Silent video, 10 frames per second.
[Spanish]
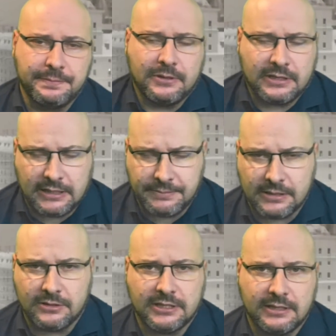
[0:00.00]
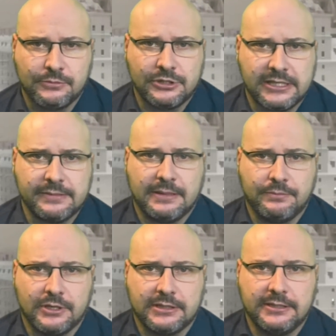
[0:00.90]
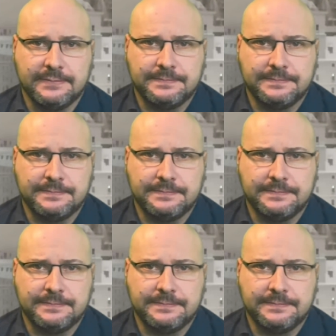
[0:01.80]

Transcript: pero que también costaban muchísimas muertes.